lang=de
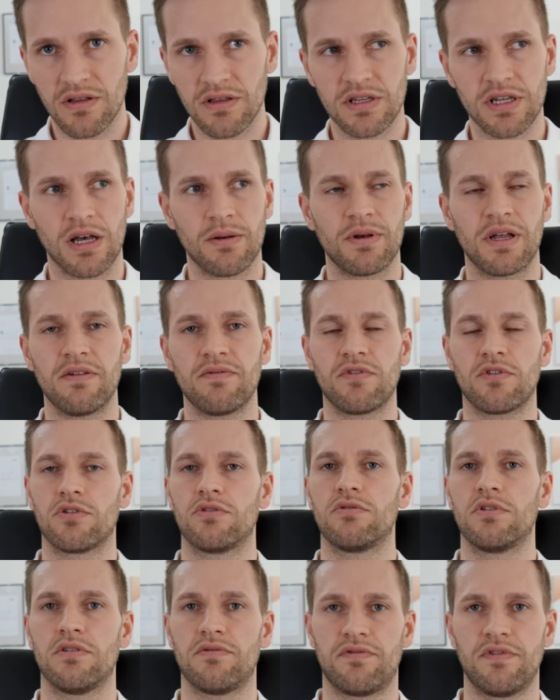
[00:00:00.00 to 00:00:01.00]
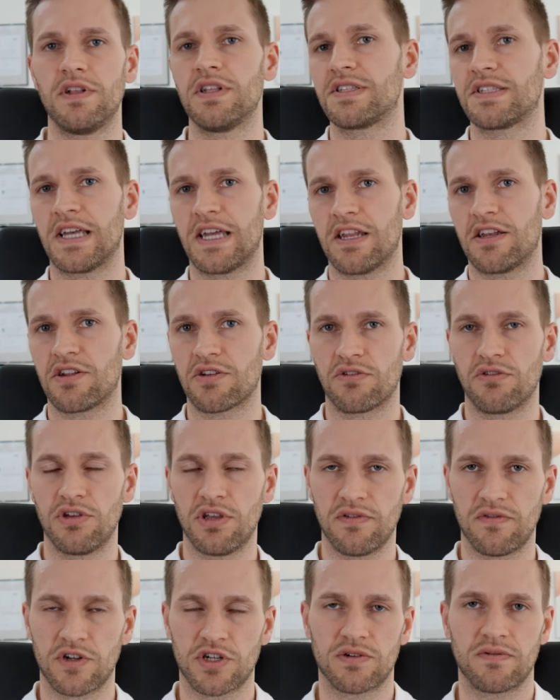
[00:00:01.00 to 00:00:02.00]
ich habe einfach nur viel Zeit in der
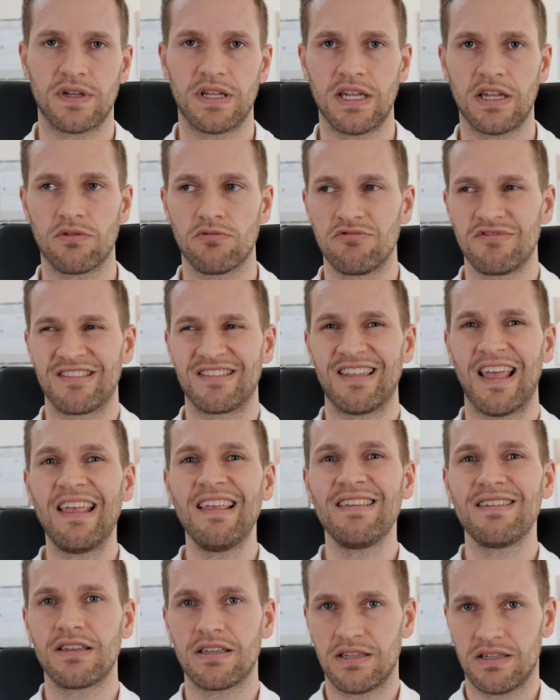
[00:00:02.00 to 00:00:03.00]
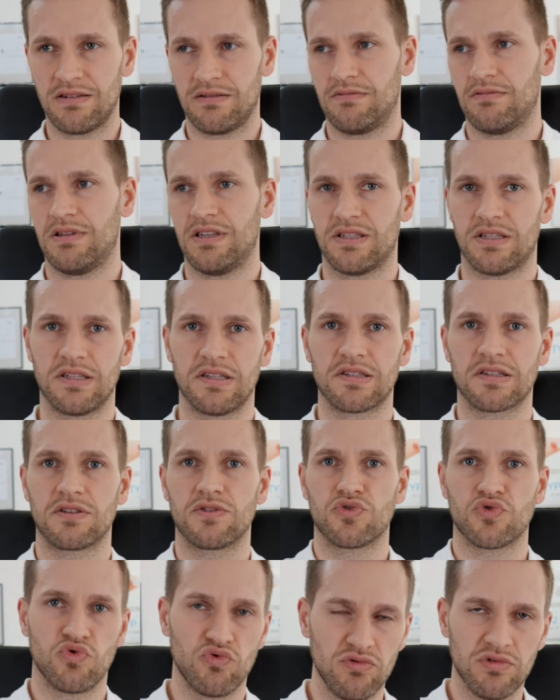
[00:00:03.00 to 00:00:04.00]
Küche verschwendet und denke, es ist
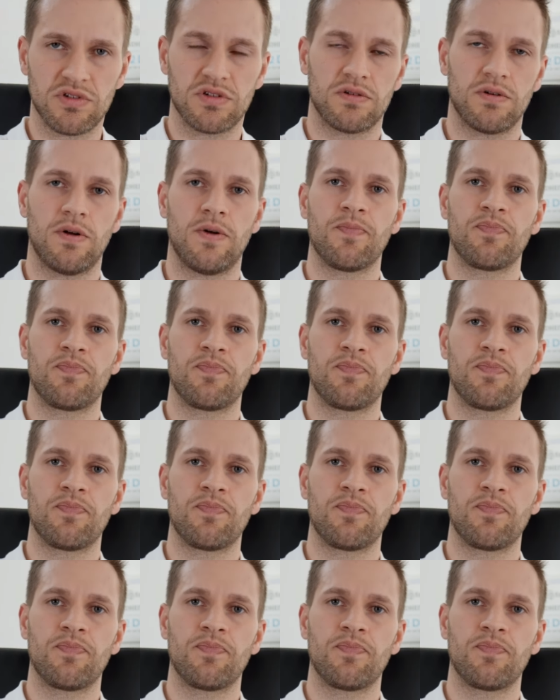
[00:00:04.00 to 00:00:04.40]
gesund